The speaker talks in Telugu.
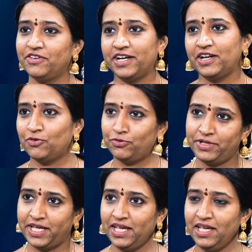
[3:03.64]
ఎవరైనా
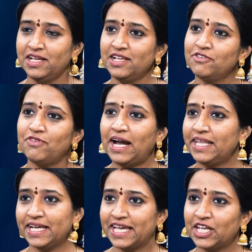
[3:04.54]
ఉంటే వాళ్ళ
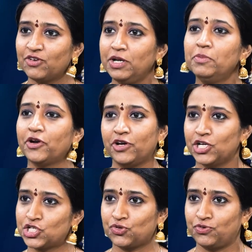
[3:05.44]
దగ్గరికి వెళ్ళి మనం
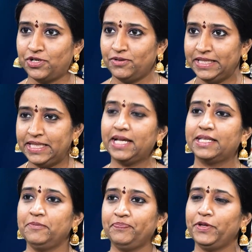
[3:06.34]
నేర్చుకుంటాం అంతే
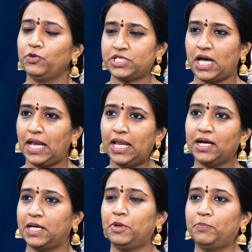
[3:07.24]
కదా నేను చాలా
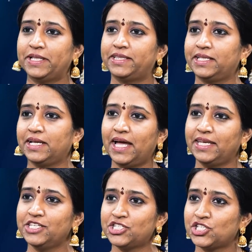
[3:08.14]
క్రమ పద్ధతిగా
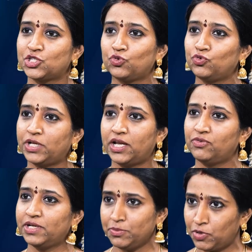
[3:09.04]
అన్ని చేస్తూ
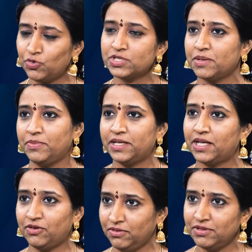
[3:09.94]
ఉంటాను అంటే బహుశా మీరు
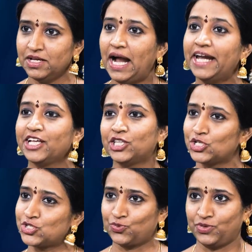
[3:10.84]
నన్ను అడిగి
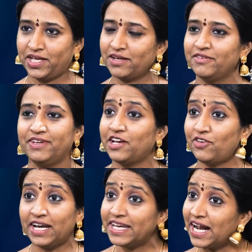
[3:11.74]
తెలుసుకుంటారు వేరే
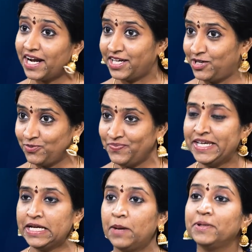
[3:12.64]
వాళ్ళని అడగరు
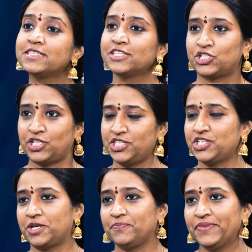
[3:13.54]
కాబట్టి
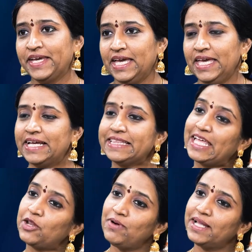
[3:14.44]
శిష్టాచారం ఇక
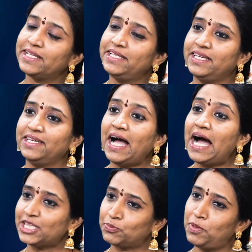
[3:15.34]
తర్వాతది
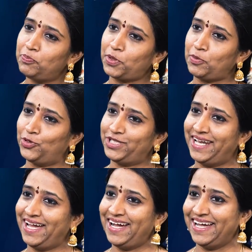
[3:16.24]
ఆత్మ
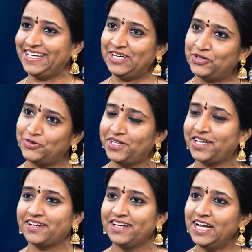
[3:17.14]
ప్రబోధన అని
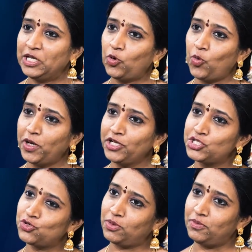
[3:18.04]
అంటుంటారు అంటే లోపల
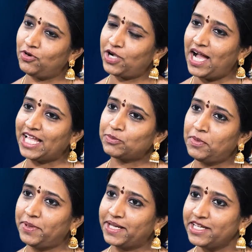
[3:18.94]
నుంచి ఒక ఒక
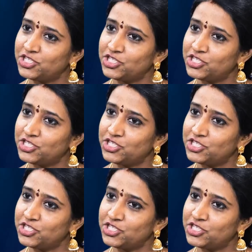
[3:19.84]
ఆత్మ మనకి